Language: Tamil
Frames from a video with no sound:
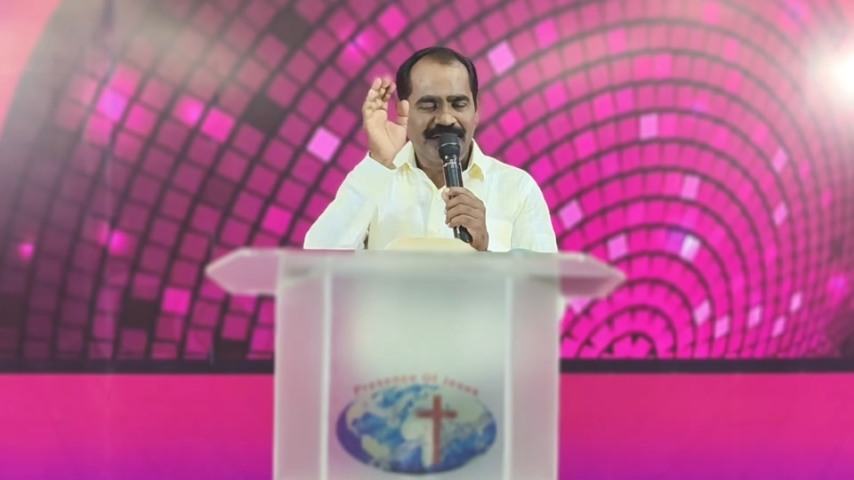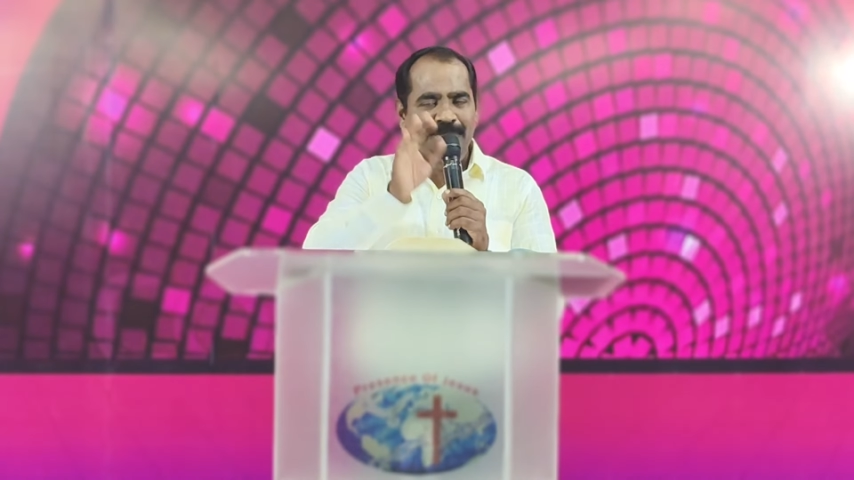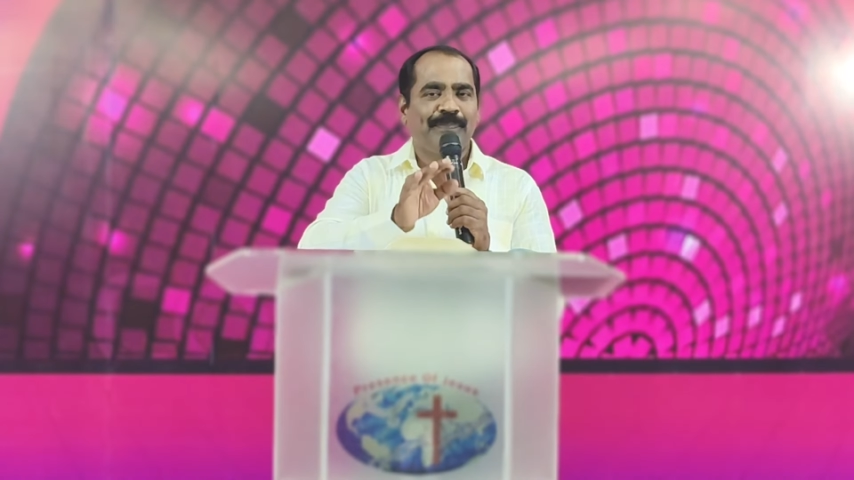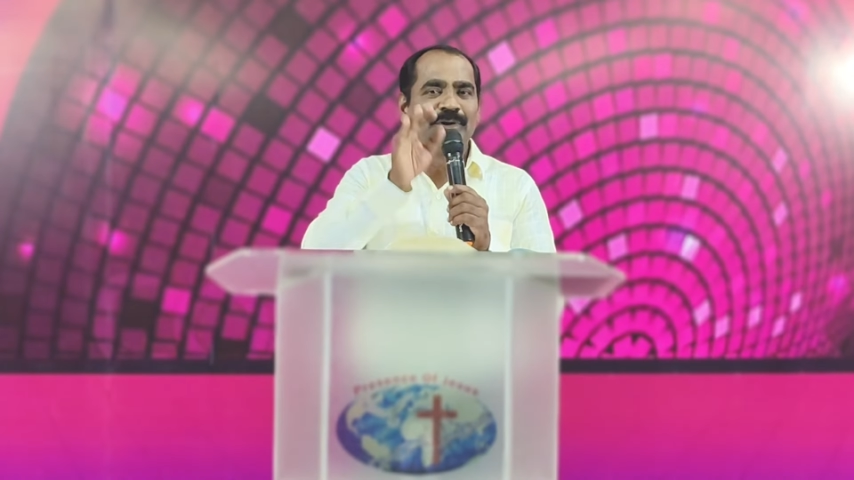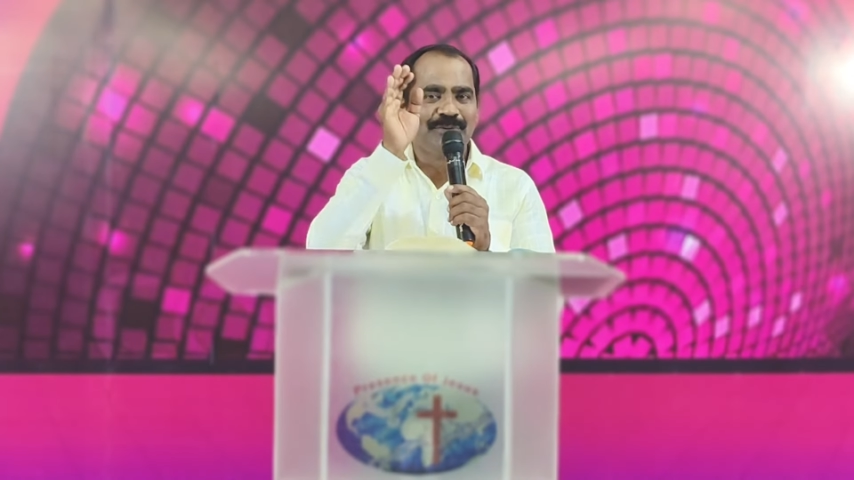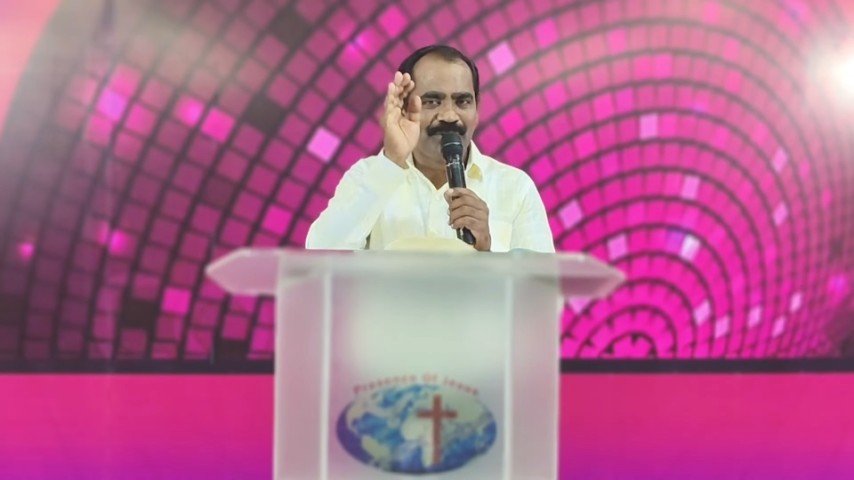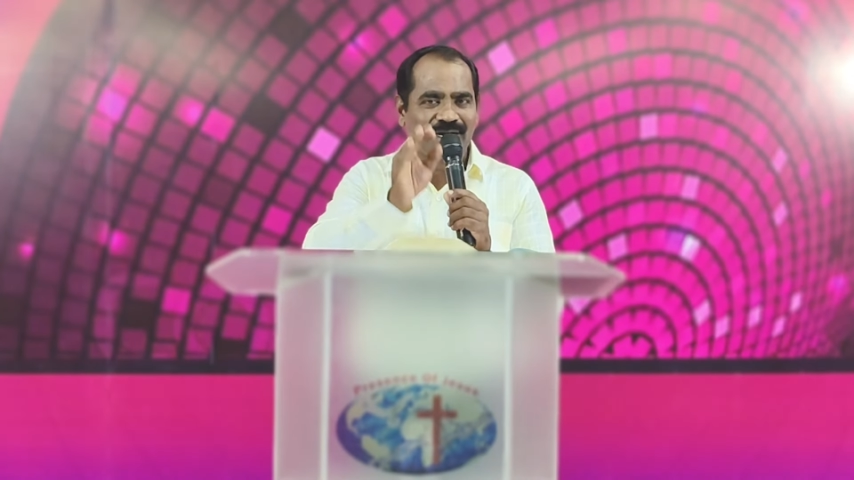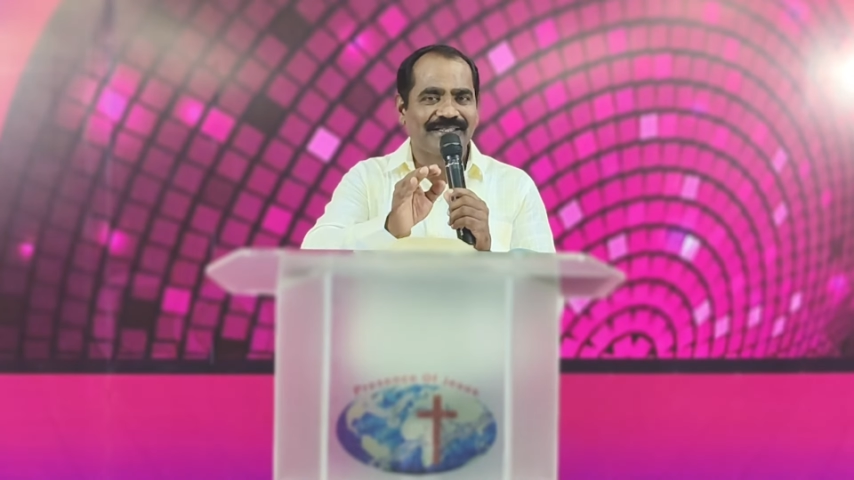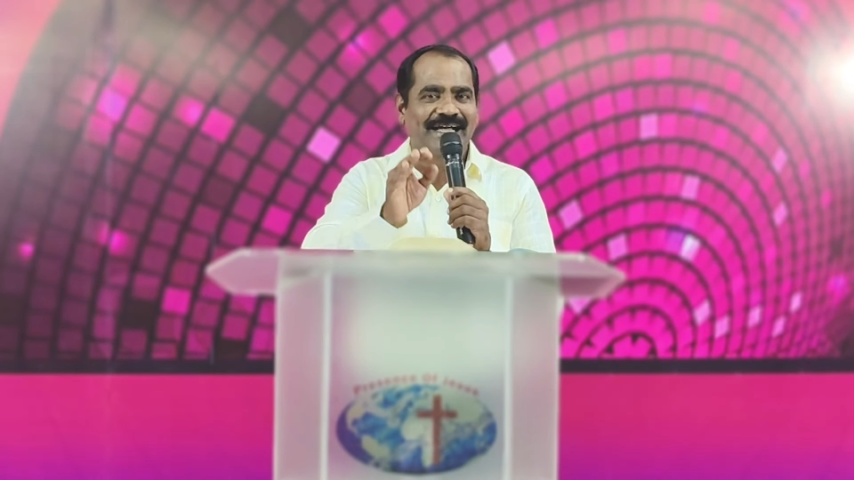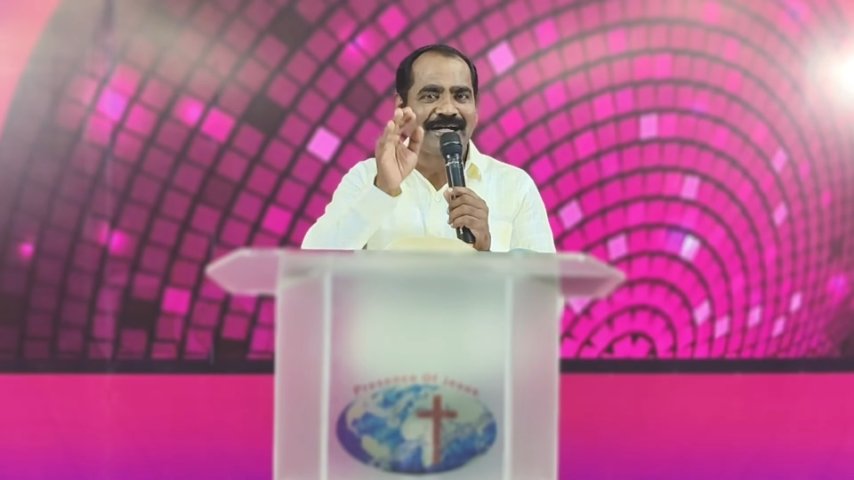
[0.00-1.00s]
இப்பொழுது
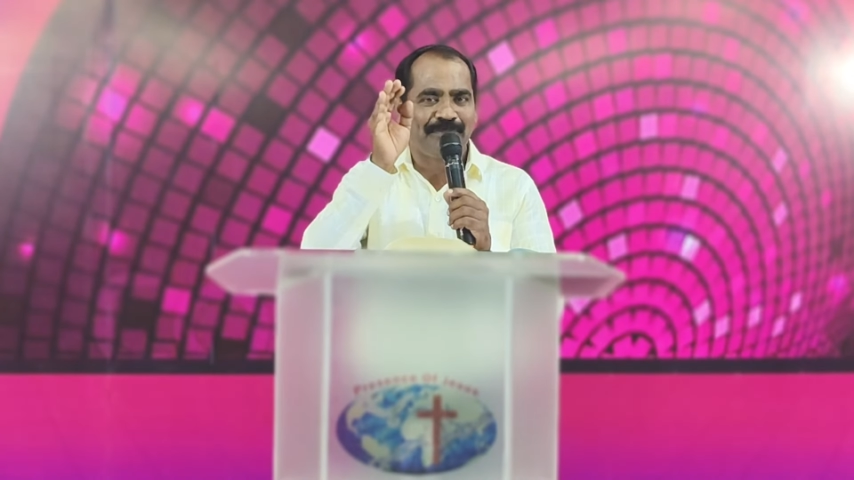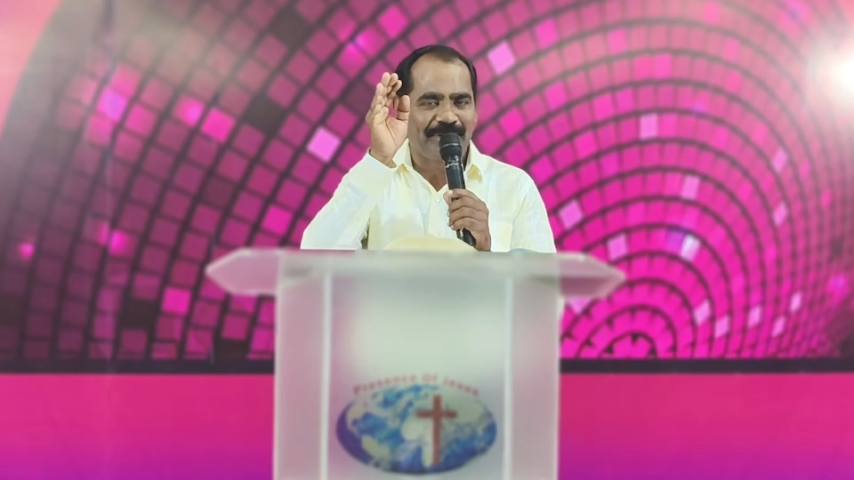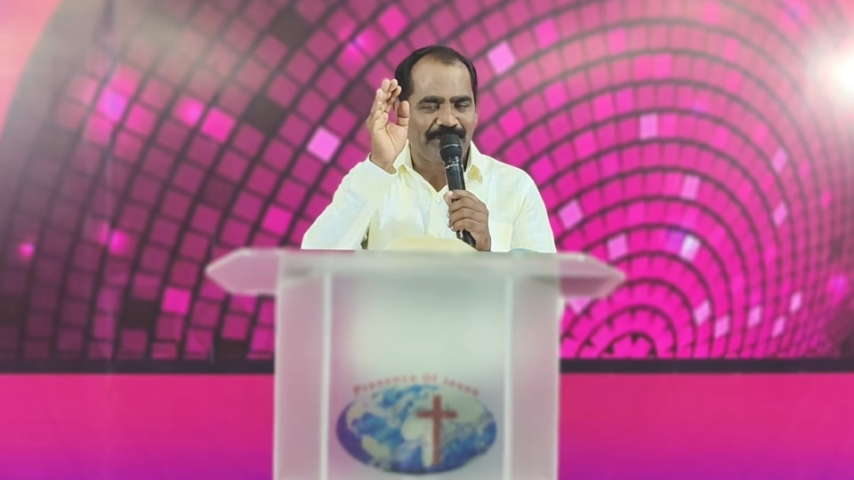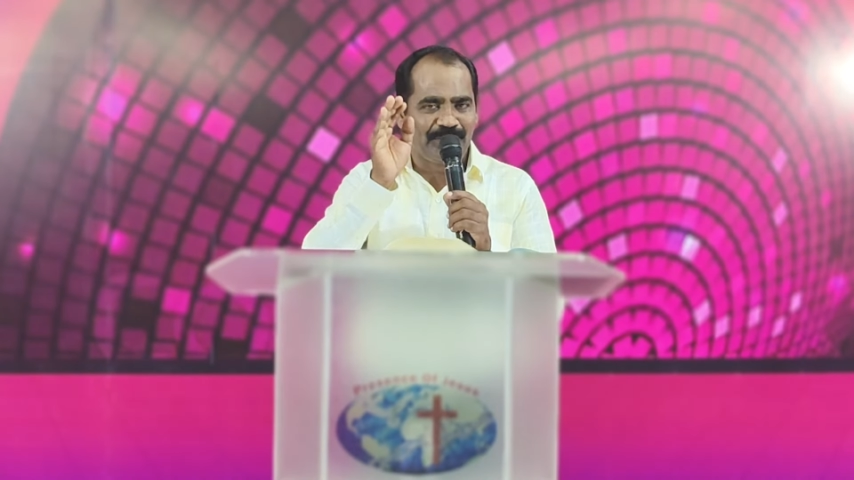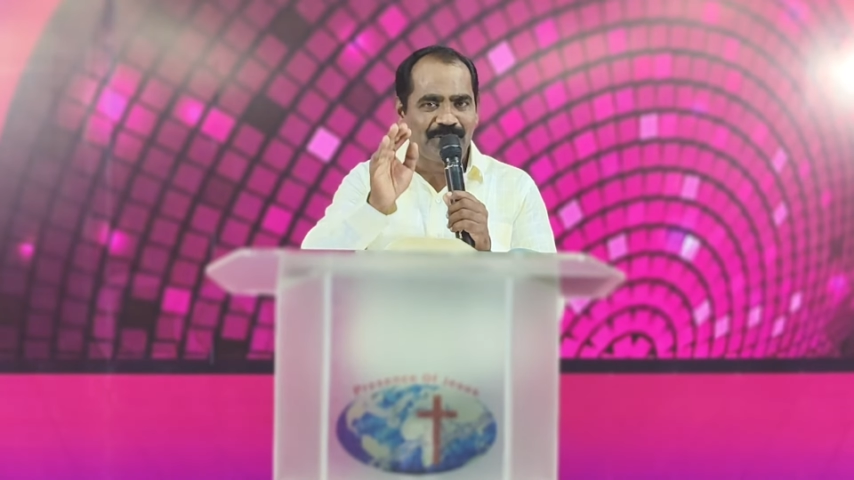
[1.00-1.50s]
உங்கள் தகப்பன்